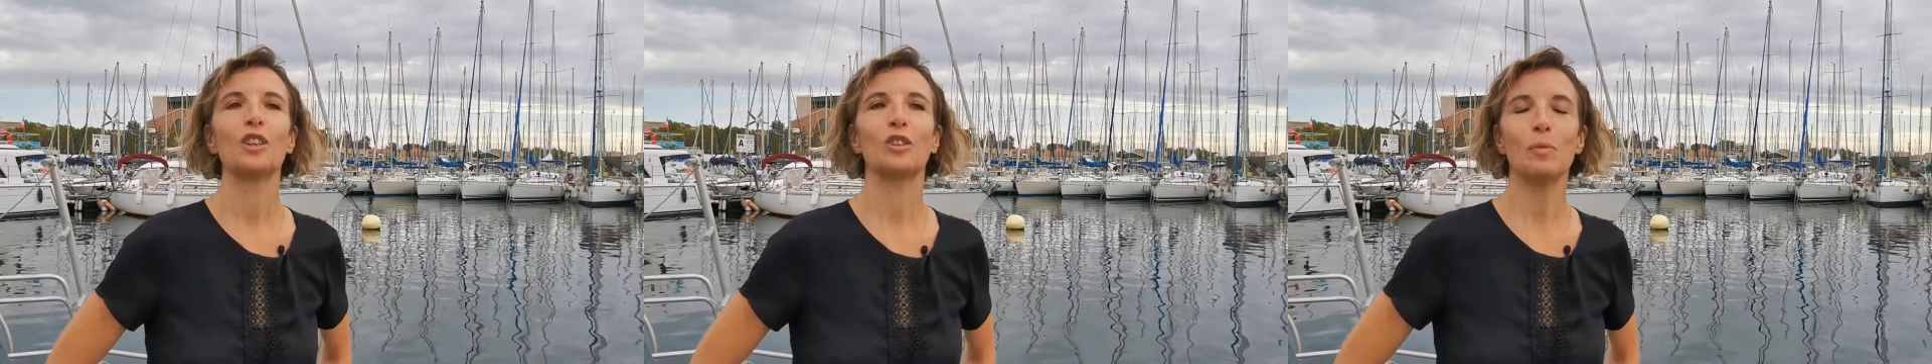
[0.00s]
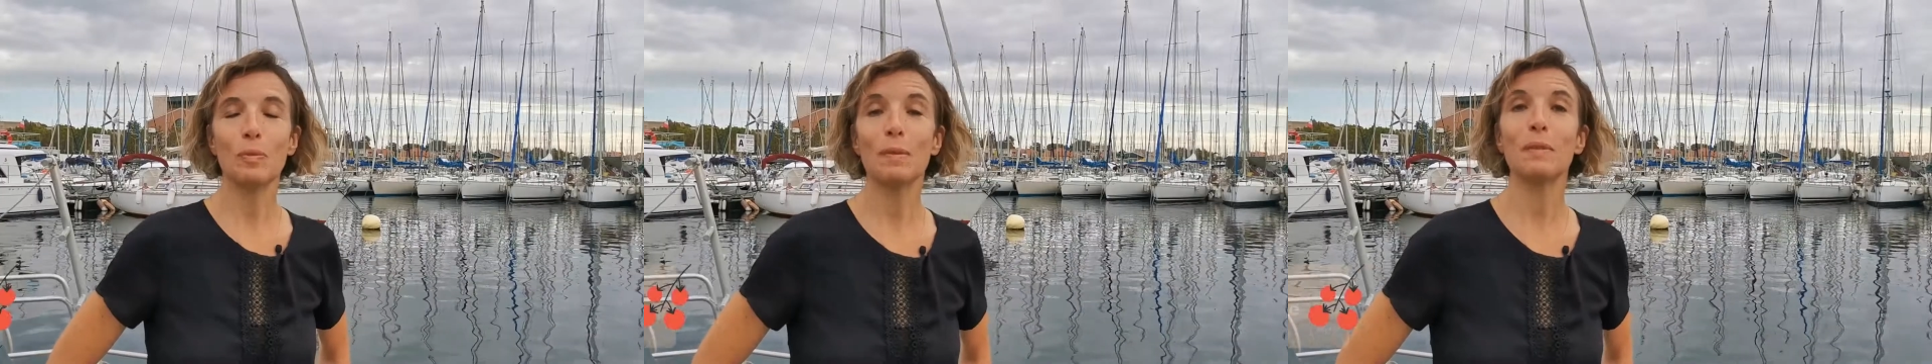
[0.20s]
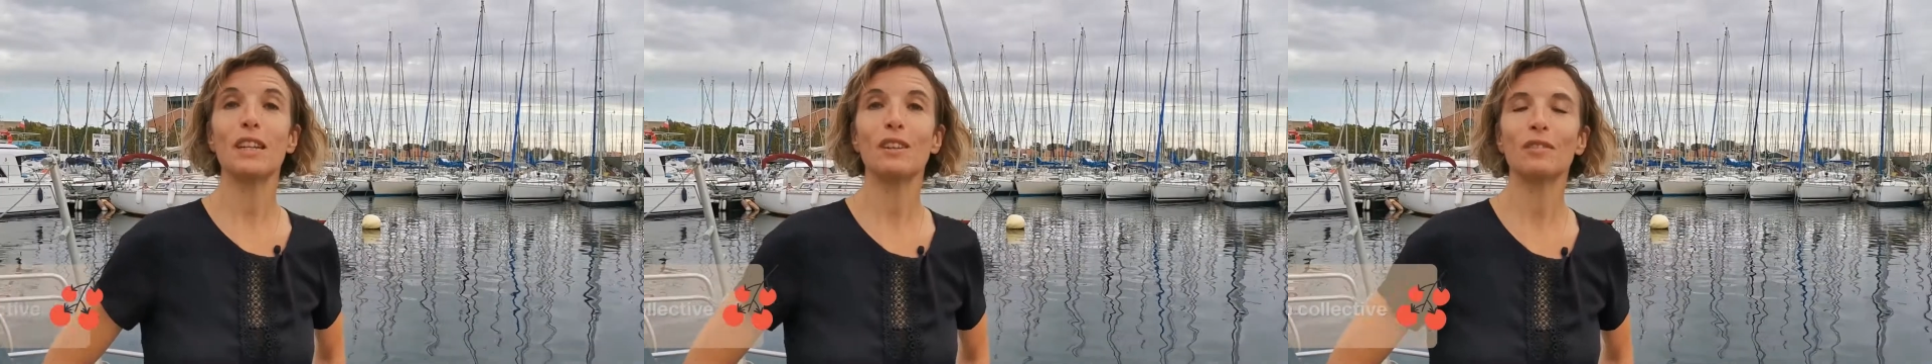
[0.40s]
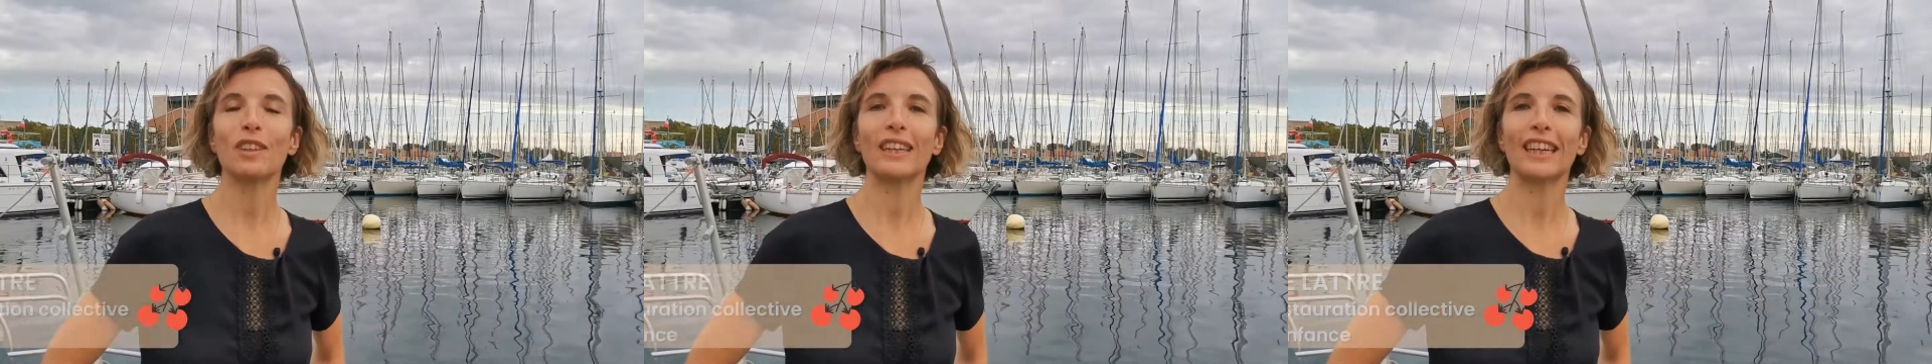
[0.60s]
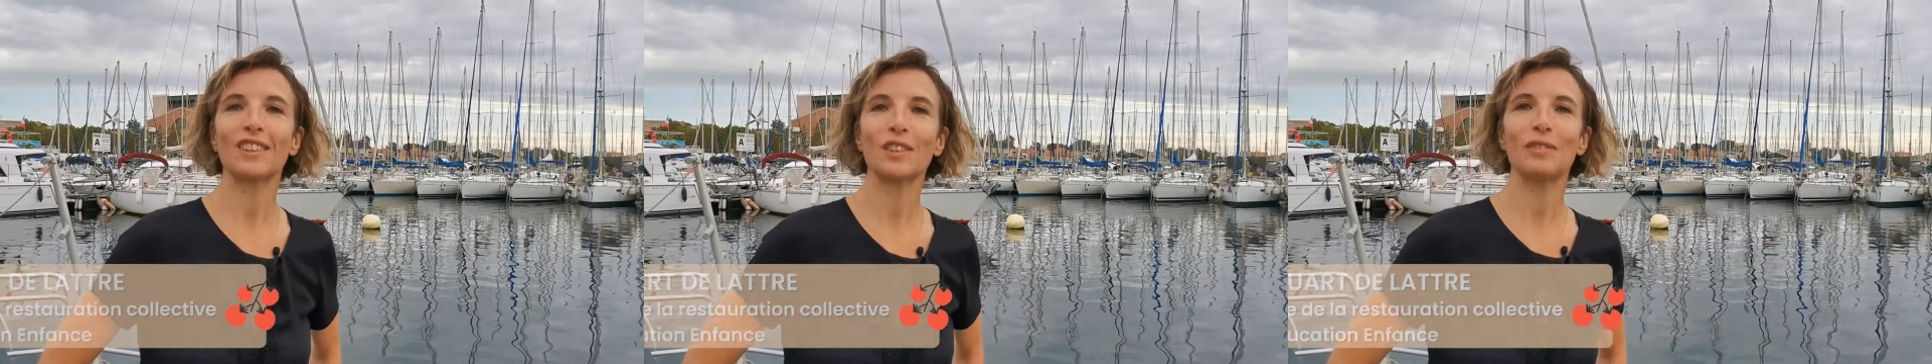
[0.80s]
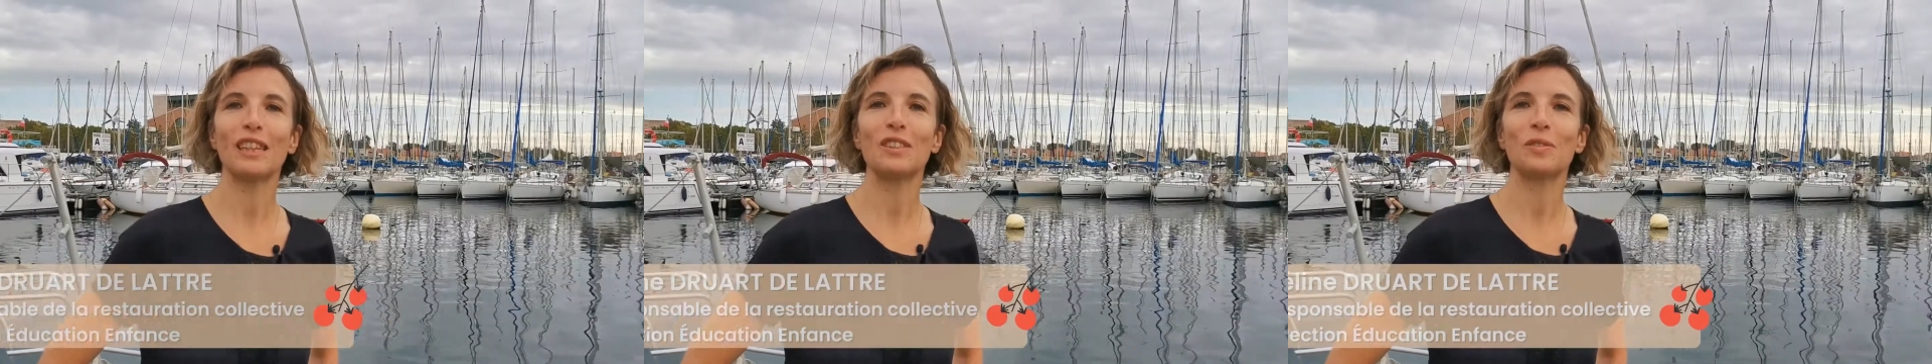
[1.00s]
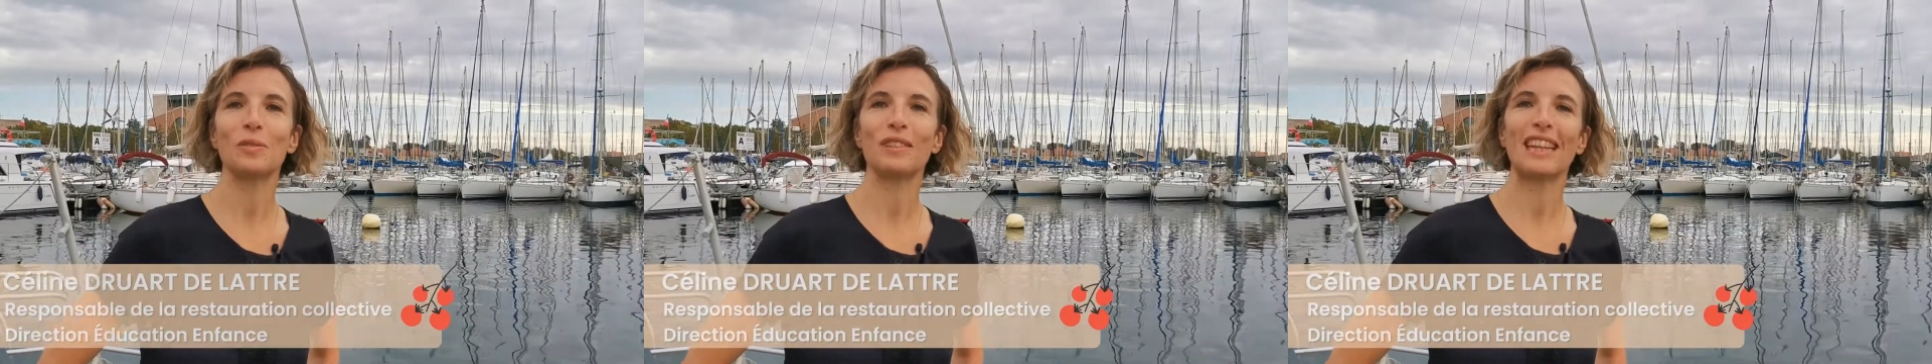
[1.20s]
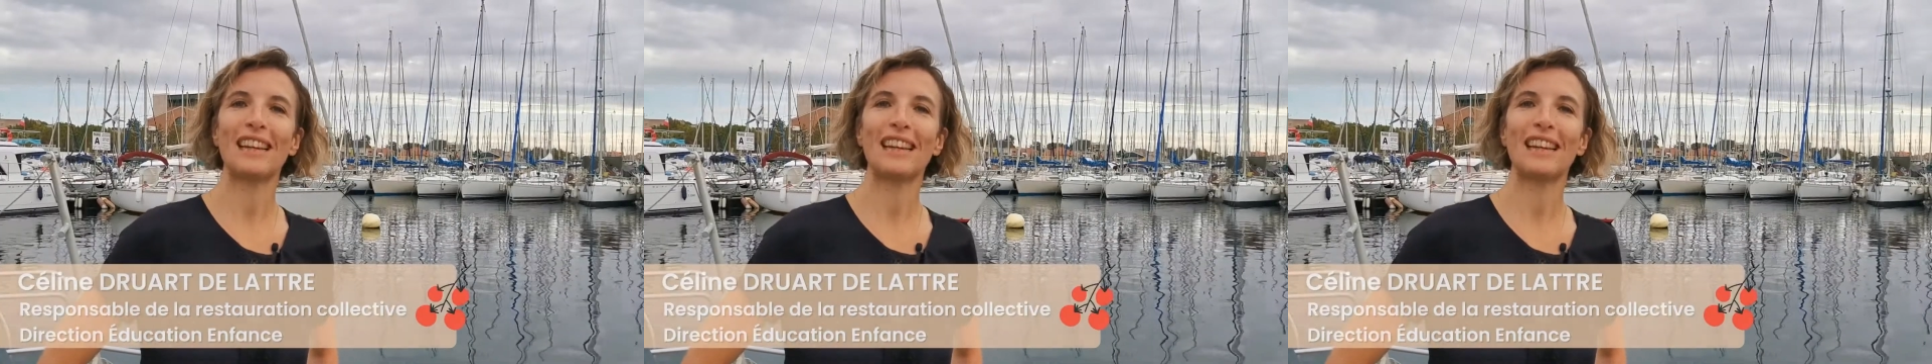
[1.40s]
Depuis 1992,